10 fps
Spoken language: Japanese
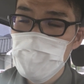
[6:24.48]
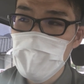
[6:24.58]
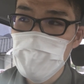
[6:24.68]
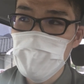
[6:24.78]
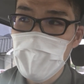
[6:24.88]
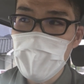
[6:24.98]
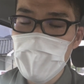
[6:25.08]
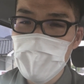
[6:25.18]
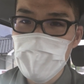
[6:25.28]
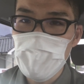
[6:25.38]
まあその
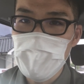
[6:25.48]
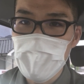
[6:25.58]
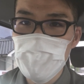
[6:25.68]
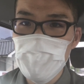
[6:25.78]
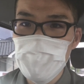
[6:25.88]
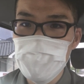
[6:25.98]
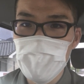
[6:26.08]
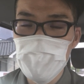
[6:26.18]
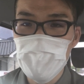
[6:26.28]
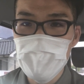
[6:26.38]
A デーと呼ばれる
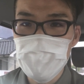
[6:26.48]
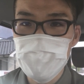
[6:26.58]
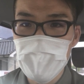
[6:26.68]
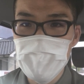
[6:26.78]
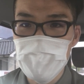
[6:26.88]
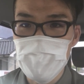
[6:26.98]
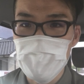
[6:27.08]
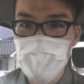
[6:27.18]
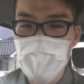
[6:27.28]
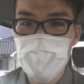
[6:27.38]
冒頭にプレイす
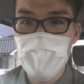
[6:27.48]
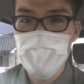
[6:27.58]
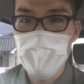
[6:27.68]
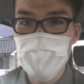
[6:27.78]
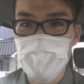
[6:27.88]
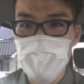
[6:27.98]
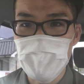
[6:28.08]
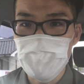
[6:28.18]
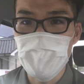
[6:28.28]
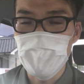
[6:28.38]
るシークエンスがあるんですけ
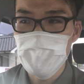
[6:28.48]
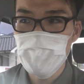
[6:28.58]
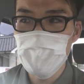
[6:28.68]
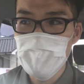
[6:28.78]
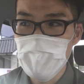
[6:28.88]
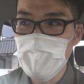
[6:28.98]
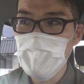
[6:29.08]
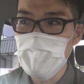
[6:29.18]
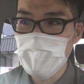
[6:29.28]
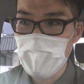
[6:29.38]
れどもその
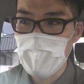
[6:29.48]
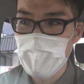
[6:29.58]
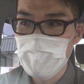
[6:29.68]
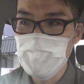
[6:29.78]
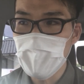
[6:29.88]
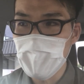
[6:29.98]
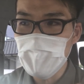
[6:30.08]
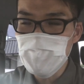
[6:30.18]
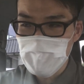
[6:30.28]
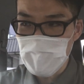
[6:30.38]
シーンで、まあ、
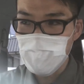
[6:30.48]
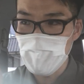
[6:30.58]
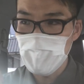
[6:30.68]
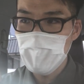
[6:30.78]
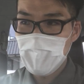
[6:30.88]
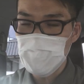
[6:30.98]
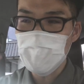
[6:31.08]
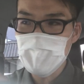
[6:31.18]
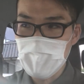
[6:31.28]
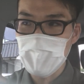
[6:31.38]
エネルギーを浴
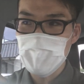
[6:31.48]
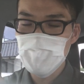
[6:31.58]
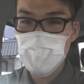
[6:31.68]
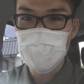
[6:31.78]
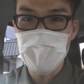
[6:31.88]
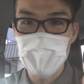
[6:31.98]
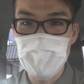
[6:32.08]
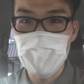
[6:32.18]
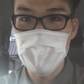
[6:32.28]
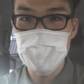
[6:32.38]
びて
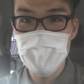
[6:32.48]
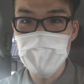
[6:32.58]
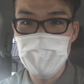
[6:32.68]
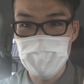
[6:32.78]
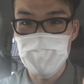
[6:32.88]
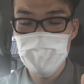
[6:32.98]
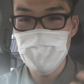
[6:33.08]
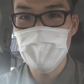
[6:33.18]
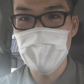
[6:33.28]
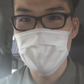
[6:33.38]
スーパーパワーに目覚めるっ
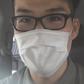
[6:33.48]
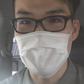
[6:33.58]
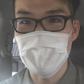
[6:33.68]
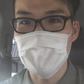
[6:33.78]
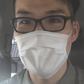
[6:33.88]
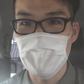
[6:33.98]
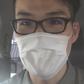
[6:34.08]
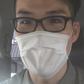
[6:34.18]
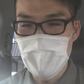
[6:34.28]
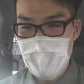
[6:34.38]
ていうキャラクターなんですけれど
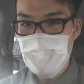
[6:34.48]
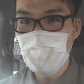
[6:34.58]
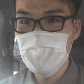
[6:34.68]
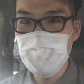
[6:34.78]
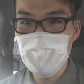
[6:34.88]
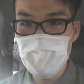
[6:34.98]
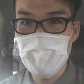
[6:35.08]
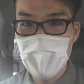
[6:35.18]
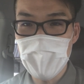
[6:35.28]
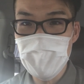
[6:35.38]
ももとも
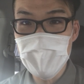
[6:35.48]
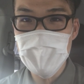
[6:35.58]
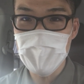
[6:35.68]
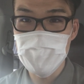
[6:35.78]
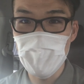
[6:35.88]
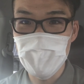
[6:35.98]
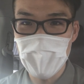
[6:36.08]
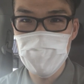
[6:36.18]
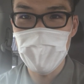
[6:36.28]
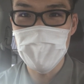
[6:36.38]
とアベンジャーズの
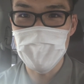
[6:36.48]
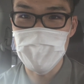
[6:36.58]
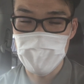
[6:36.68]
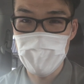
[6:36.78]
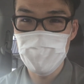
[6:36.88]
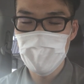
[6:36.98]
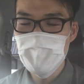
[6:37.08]
大ファンなんですね